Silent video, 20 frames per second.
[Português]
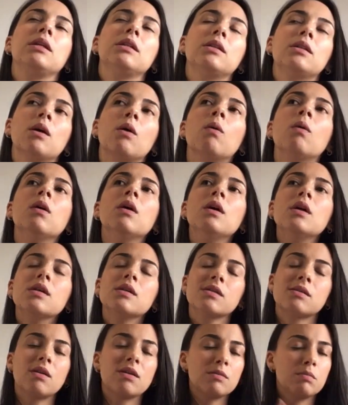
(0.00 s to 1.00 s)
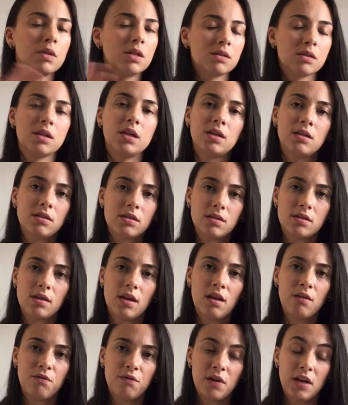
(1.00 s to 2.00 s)
Então são as minhas grandes
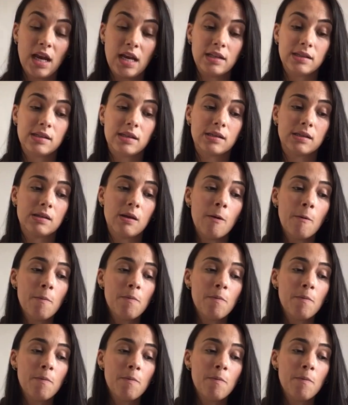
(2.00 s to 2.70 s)
referências.